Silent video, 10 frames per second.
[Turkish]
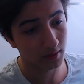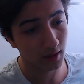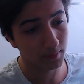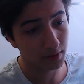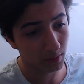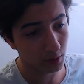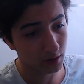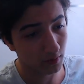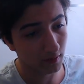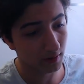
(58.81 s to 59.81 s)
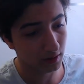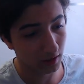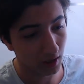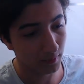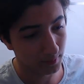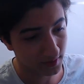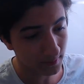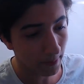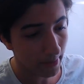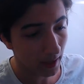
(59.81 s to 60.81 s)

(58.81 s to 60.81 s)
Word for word: daha 1000 abonesi falan vardı Ali abimizin.